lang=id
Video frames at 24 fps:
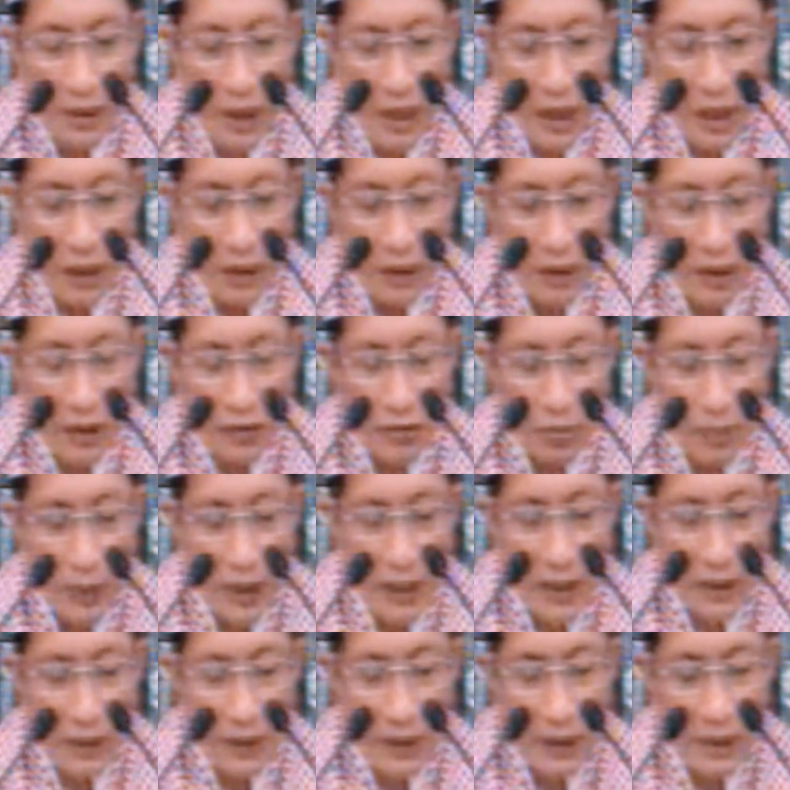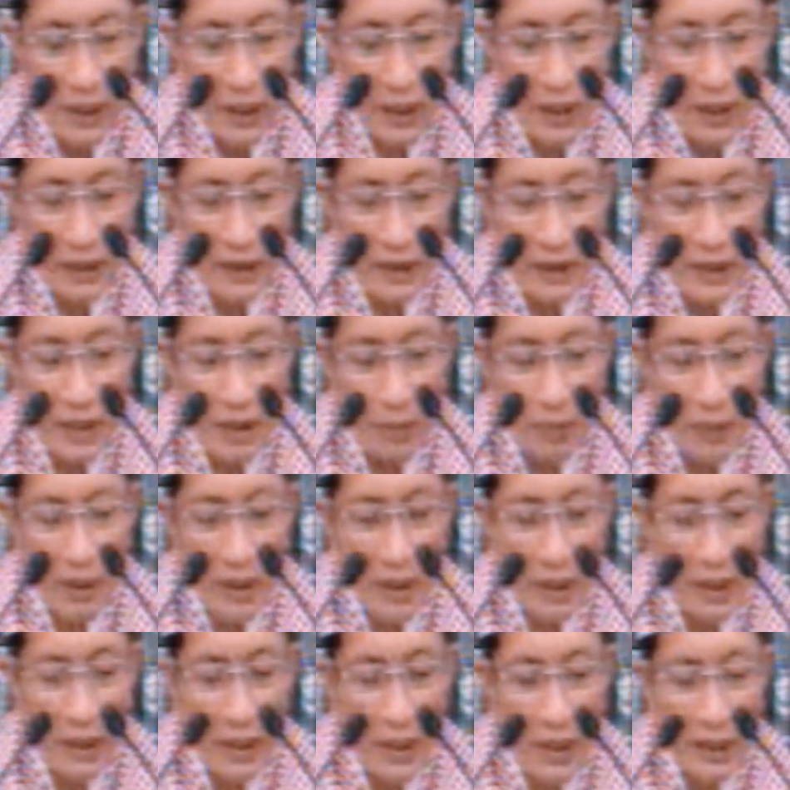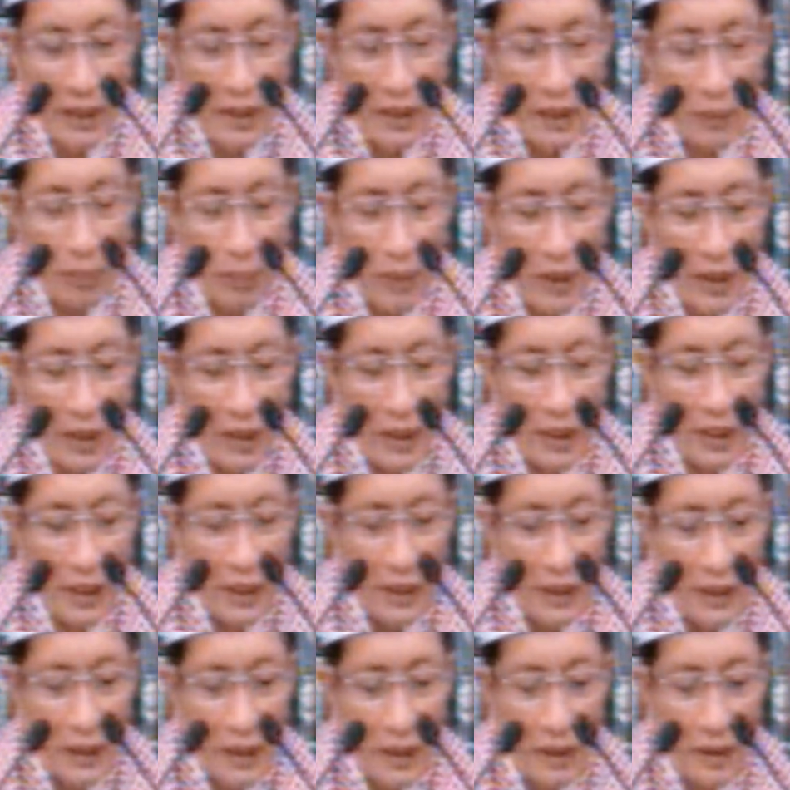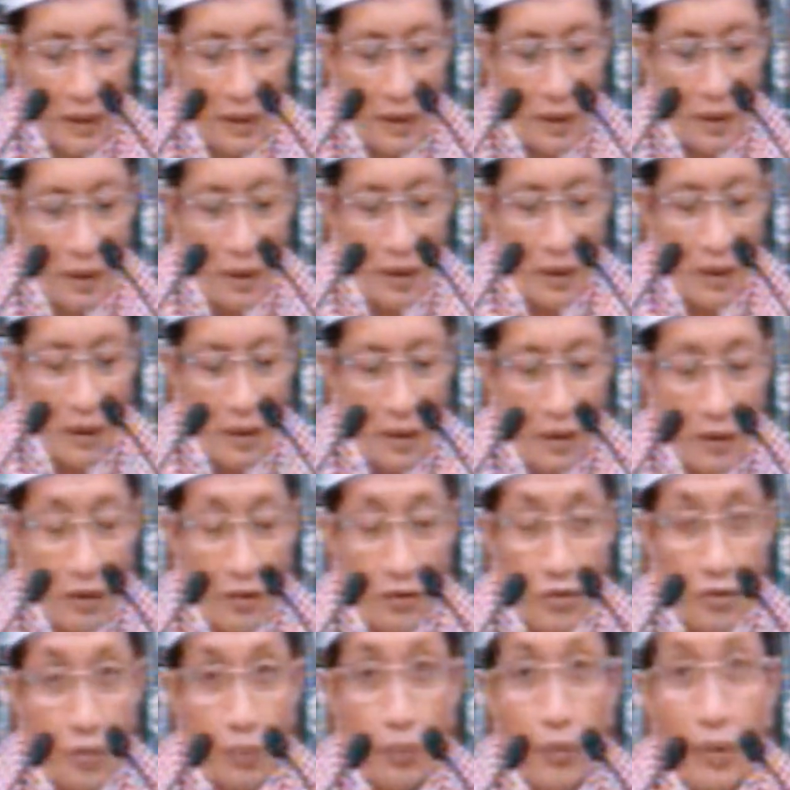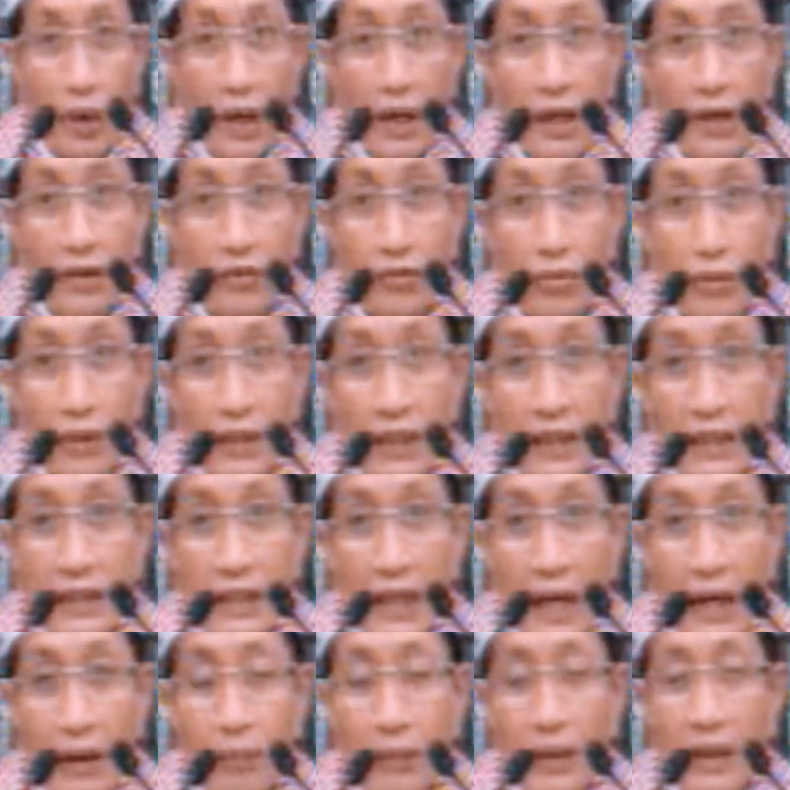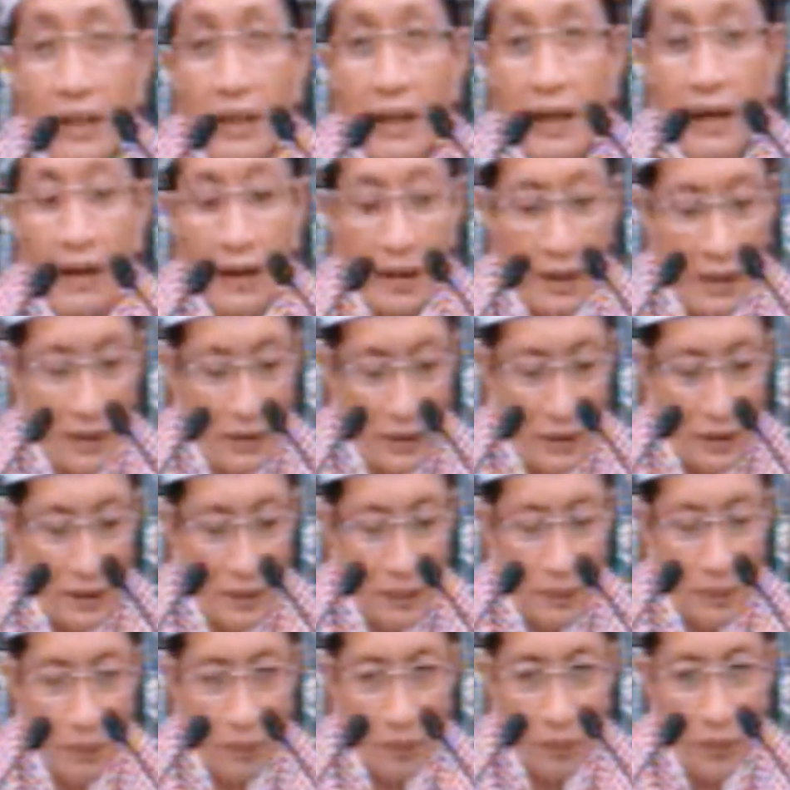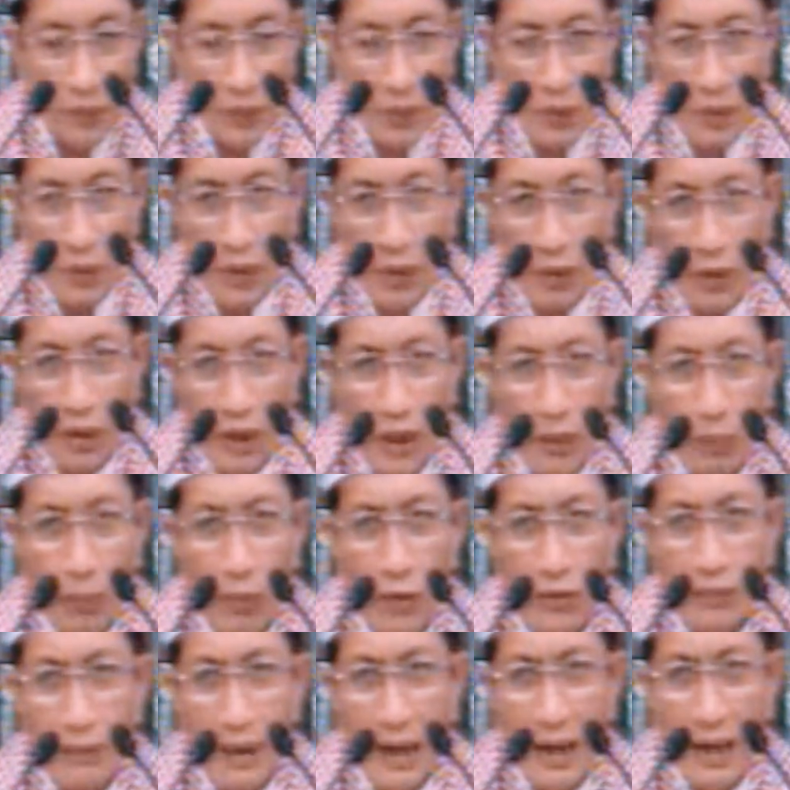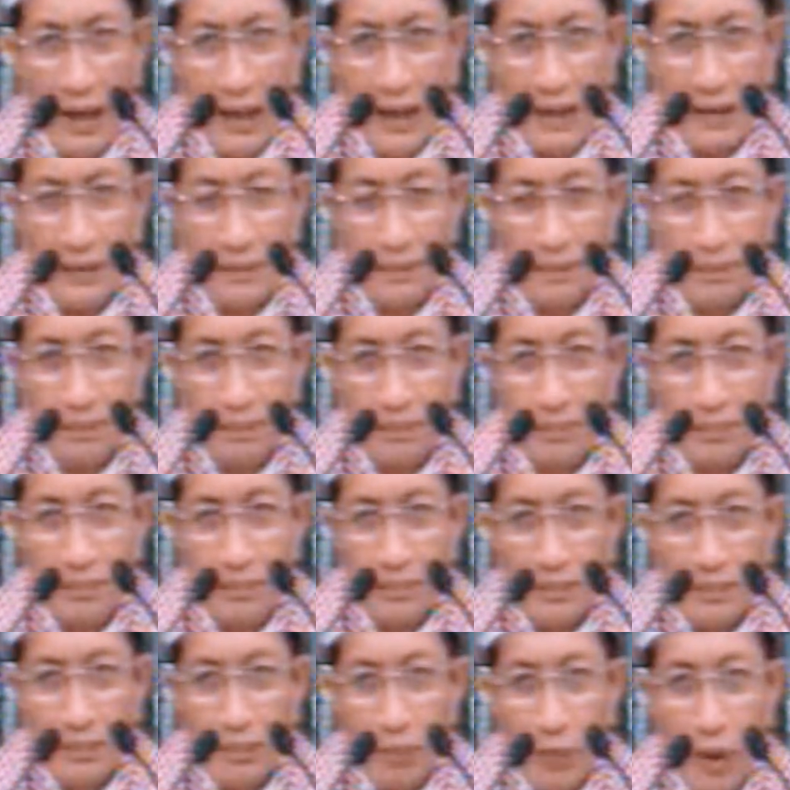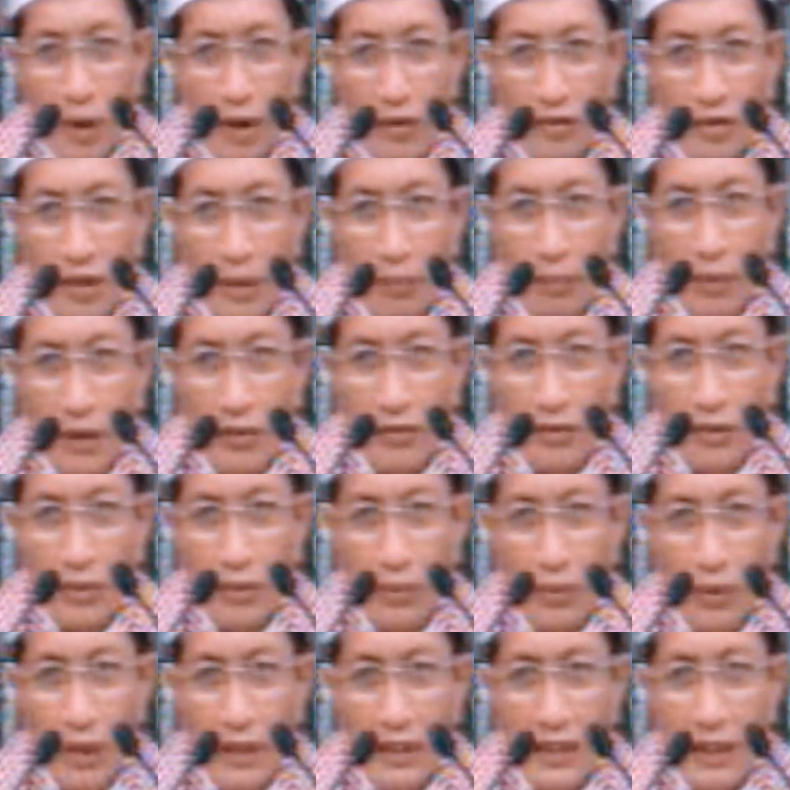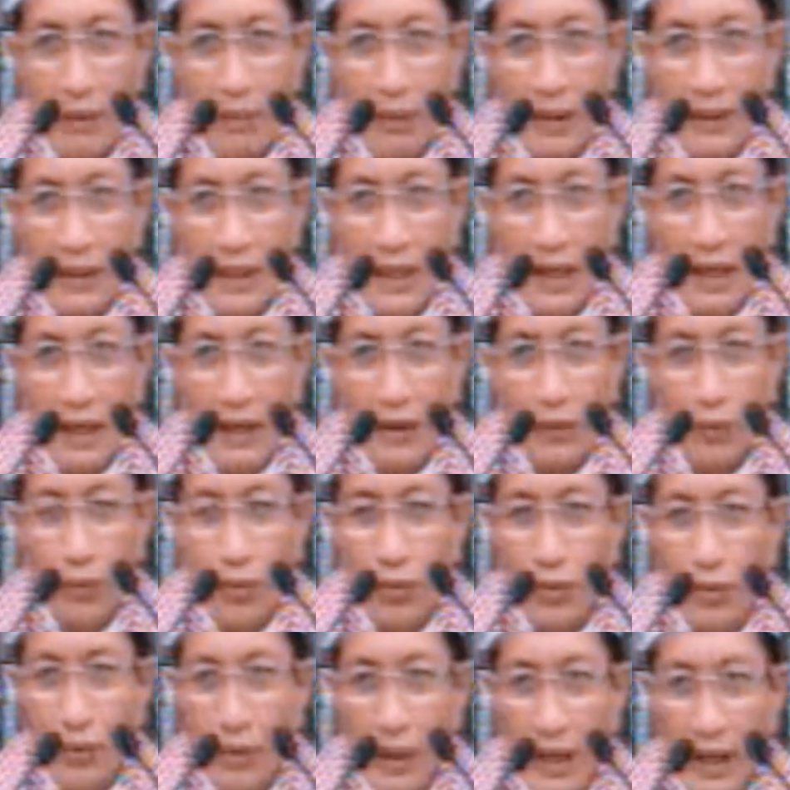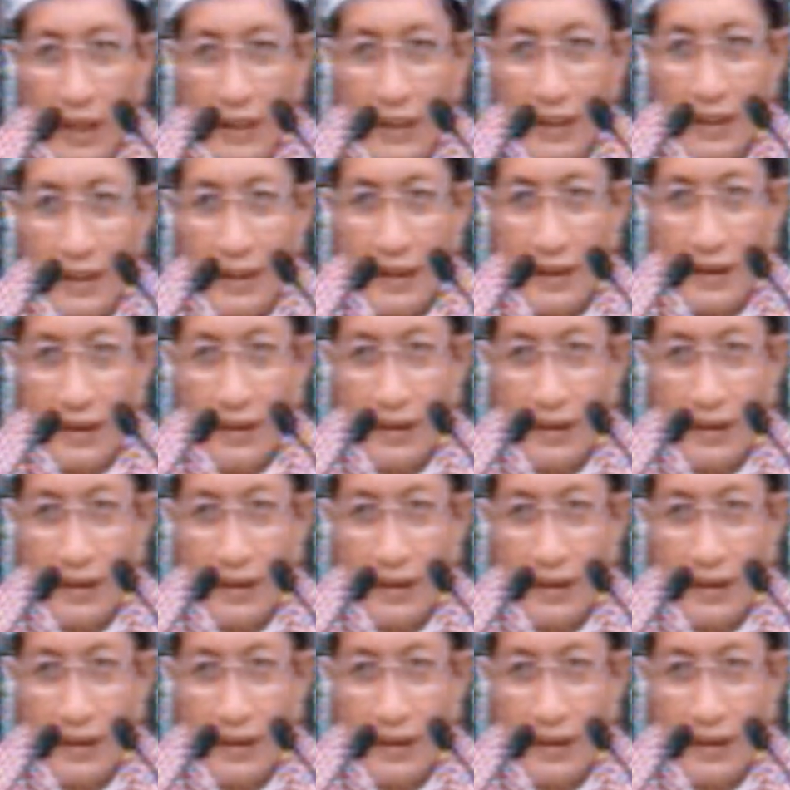Allah Subhanahu wa taala tidak menghendaki kepada kalian sebuah kesulitan min harajin. Repot banget. Masa bersentuhan jabat tangan wuduk lagi.